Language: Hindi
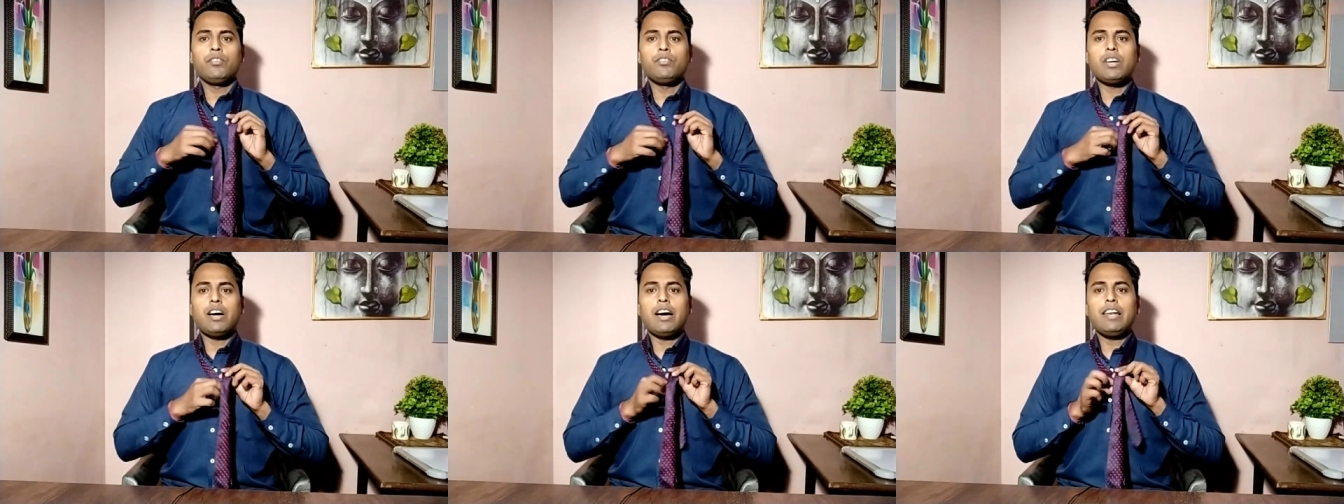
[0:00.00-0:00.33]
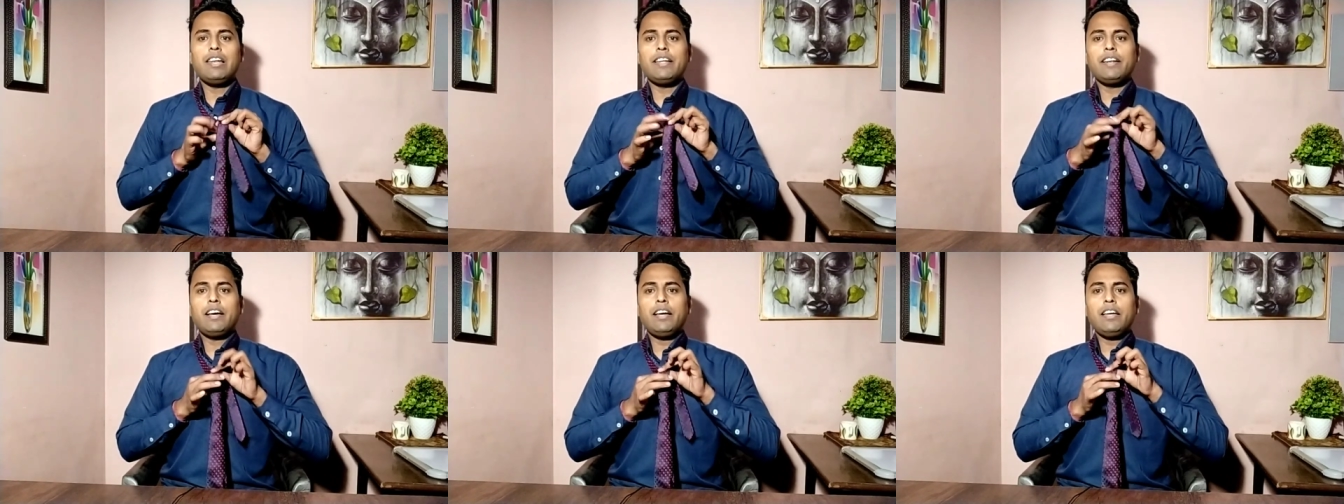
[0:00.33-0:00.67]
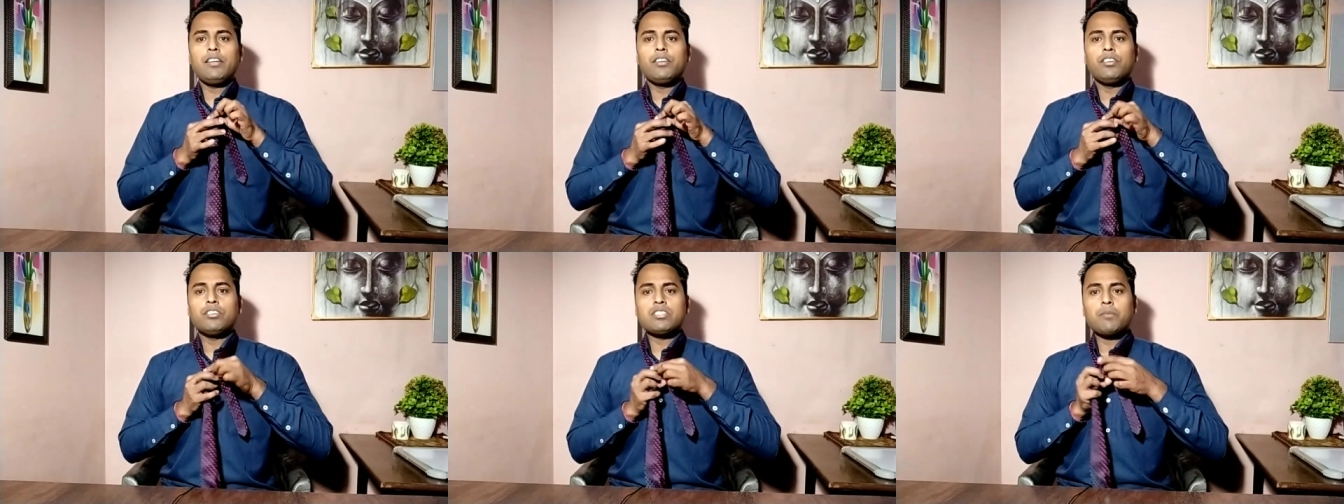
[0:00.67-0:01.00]
यहां लेना
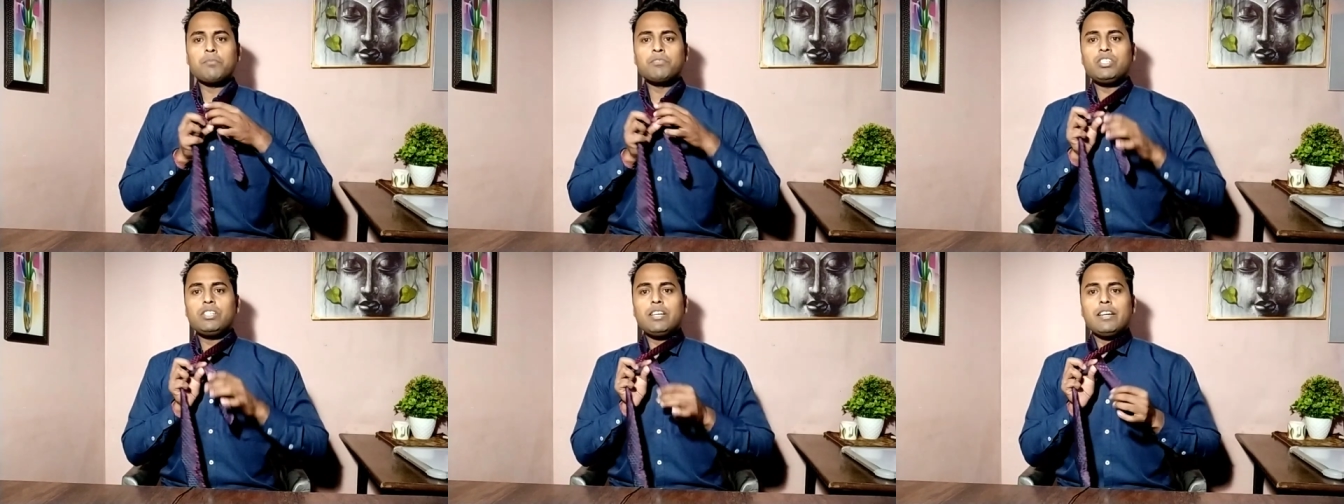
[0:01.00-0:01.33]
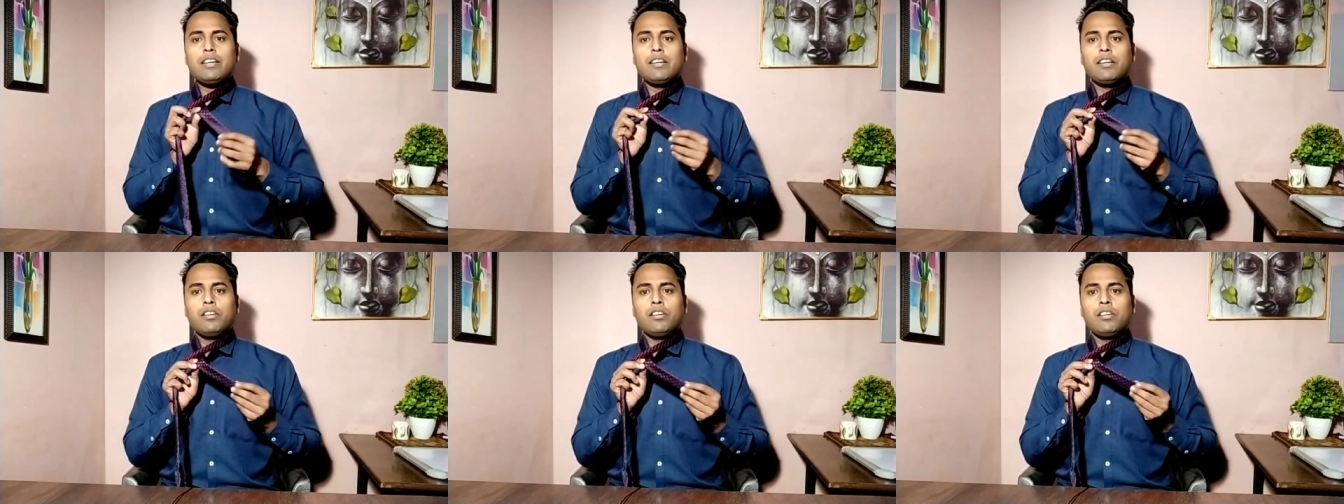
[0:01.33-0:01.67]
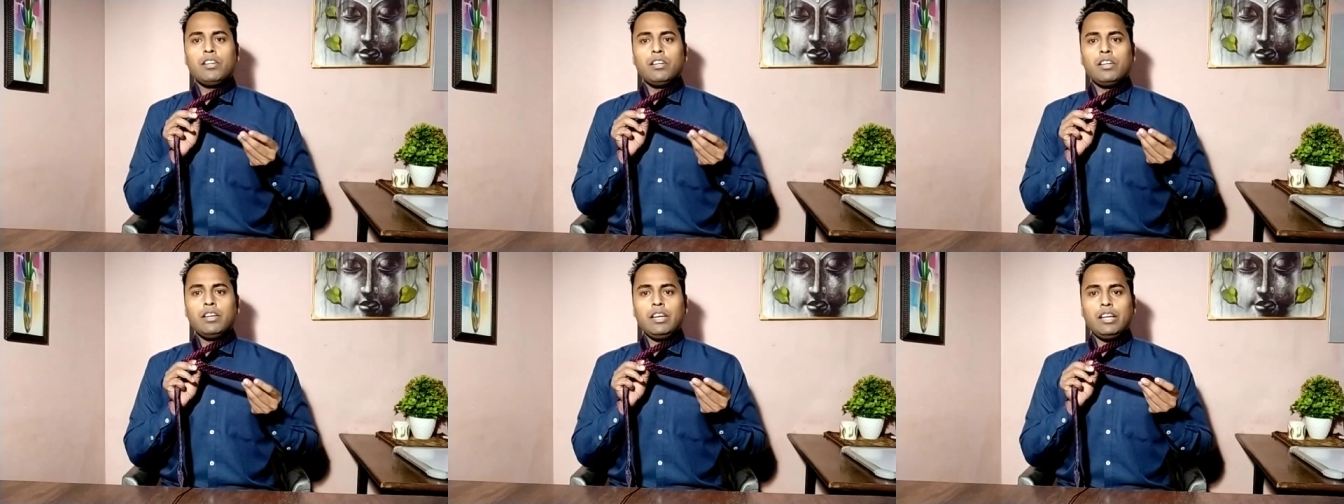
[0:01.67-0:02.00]
है समझिए
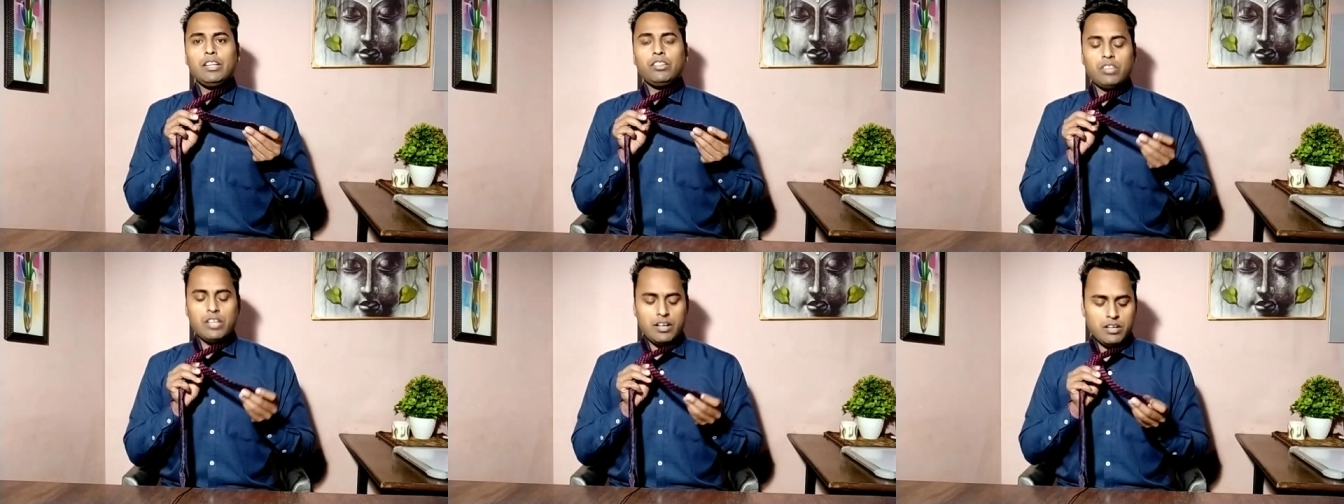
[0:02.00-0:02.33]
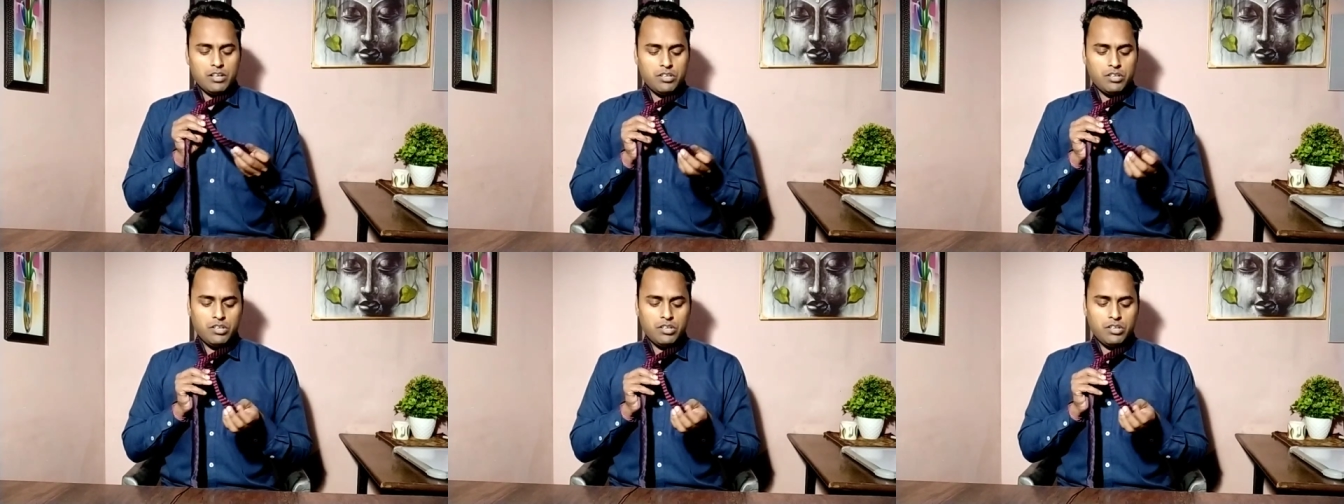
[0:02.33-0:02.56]
इतना